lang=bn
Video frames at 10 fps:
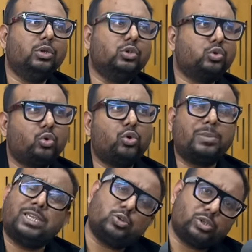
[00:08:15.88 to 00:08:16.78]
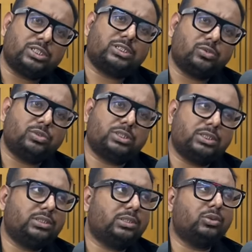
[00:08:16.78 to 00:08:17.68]
সুরঙ্গ আমি কিশোরের চেষ্টা করেছি
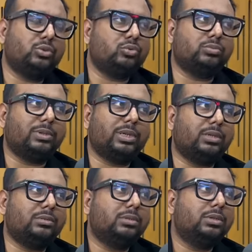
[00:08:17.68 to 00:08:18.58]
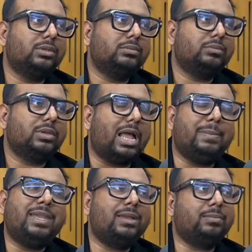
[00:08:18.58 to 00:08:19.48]
কিন্তু মানে
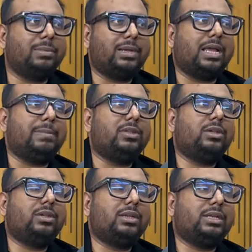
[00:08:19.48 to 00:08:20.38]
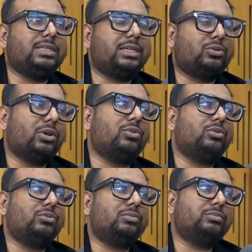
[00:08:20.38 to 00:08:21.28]
আমি মানে আমি নিজেকে তো
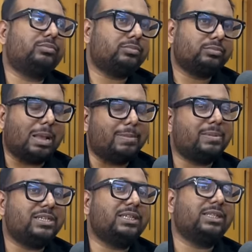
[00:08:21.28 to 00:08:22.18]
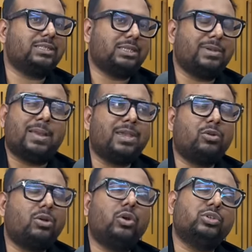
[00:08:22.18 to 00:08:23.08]
এখনও ভাবে আমি শিখতেছি মানে আমি
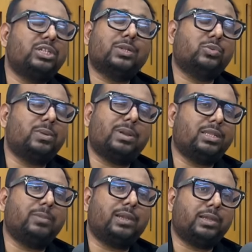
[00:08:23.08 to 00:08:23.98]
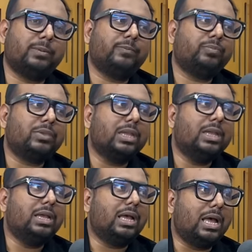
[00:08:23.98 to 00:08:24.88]
এখনও হয়তো সেরা ছবিটা বানাতে পারিনি
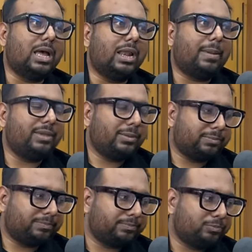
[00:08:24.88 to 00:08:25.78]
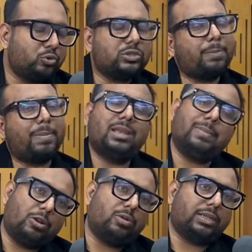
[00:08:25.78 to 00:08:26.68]
আর আমি পুরস্কার পাইলে
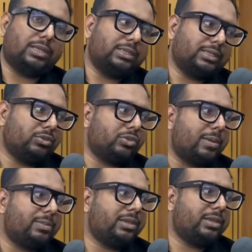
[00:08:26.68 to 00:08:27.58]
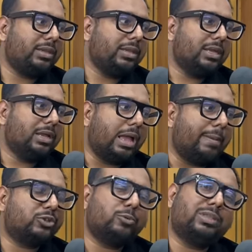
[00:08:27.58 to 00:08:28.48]
ভালো লাগে কিন্তু আমি
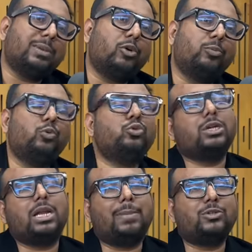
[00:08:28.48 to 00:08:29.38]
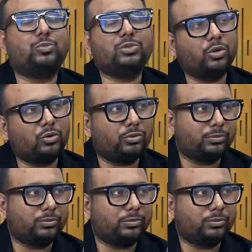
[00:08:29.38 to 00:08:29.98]
আমার সব থেকে বড় পুরস্কার আমার ছবি যখন